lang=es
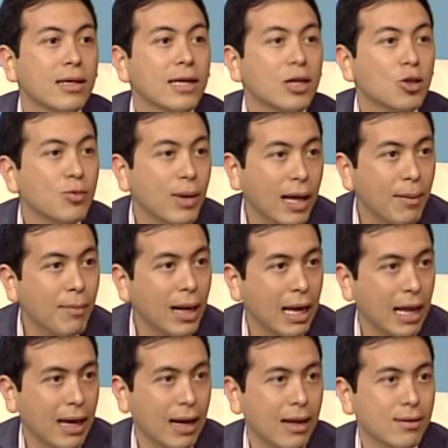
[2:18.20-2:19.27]
que nos va a quemar
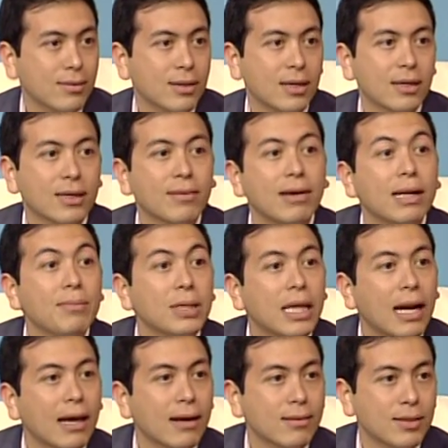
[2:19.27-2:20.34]
la grasa, que va a eliminar
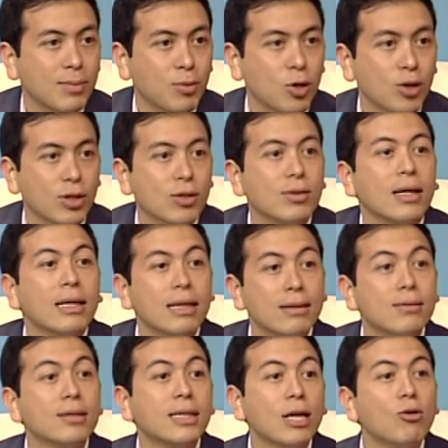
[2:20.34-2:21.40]
la grasa por la
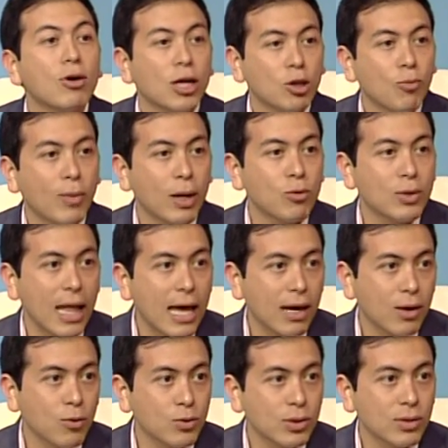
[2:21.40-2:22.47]
Sí tengo que tomar un,
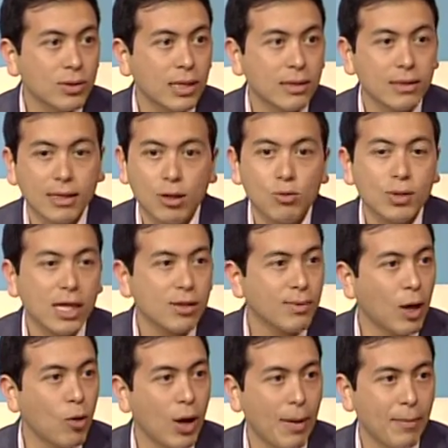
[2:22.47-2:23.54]
ar, un tener un as
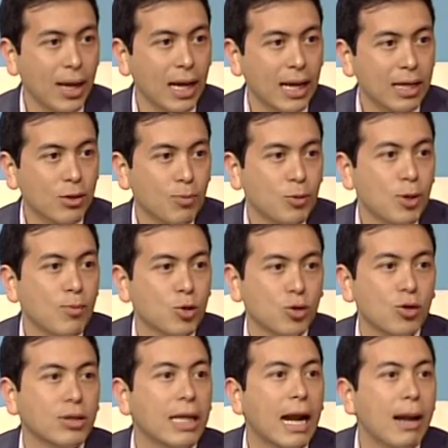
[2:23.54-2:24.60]
bajo la manga. No podemos
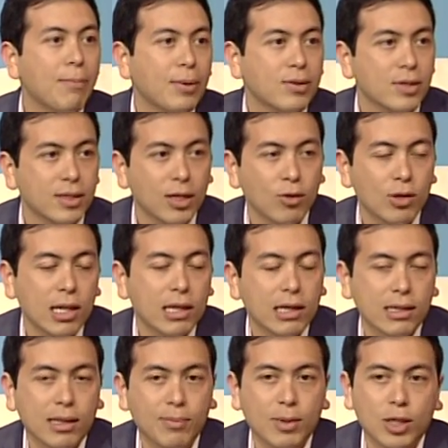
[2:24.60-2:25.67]
soltar al paciente con el
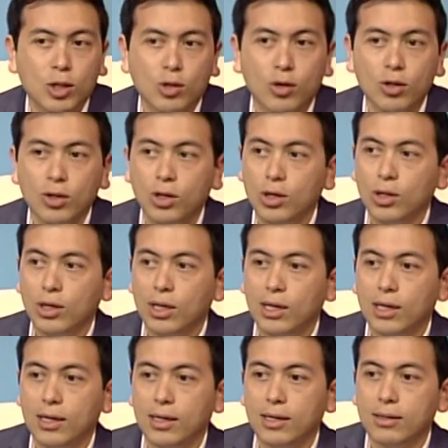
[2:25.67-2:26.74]
tratamiento
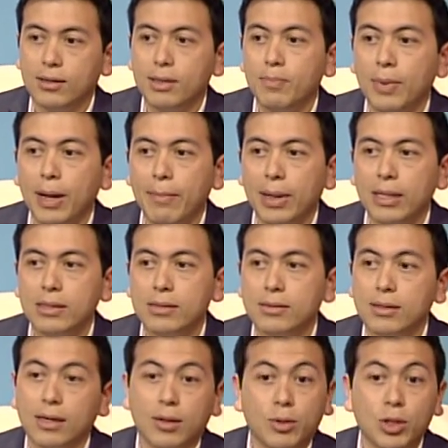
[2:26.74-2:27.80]
eh, simplemente
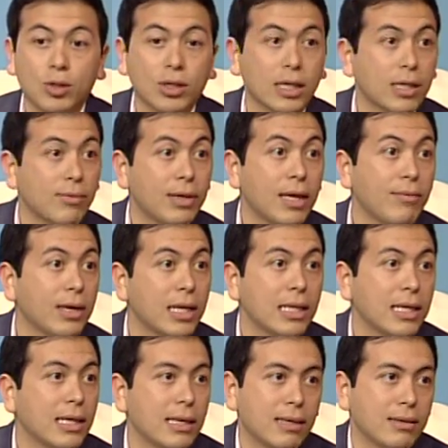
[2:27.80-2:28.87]
decirle, bueno, que te vaya bien
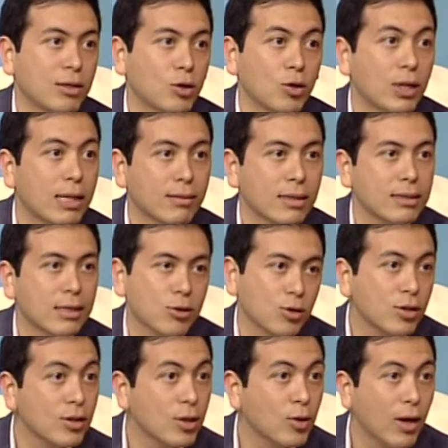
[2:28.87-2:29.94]
y con las
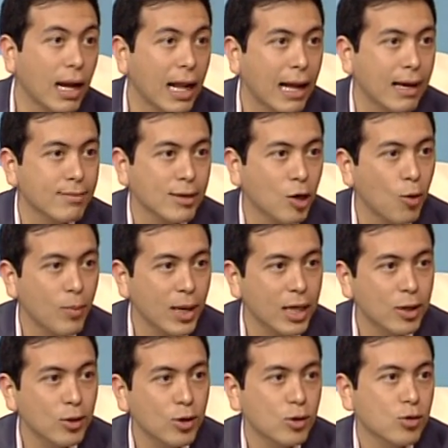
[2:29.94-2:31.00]
tentaciones de toda la casa
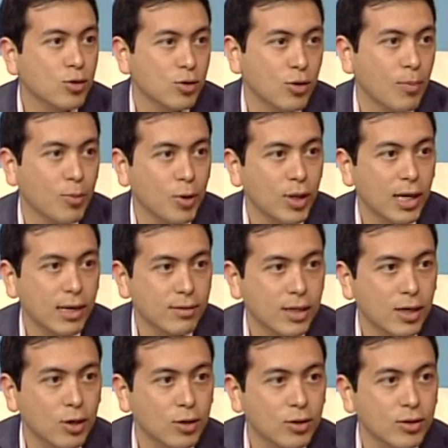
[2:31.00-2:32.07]
comiendo y nosotros no poder y la
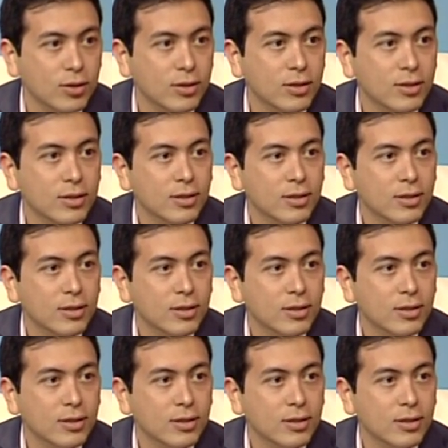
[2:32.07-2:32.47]
costumbre,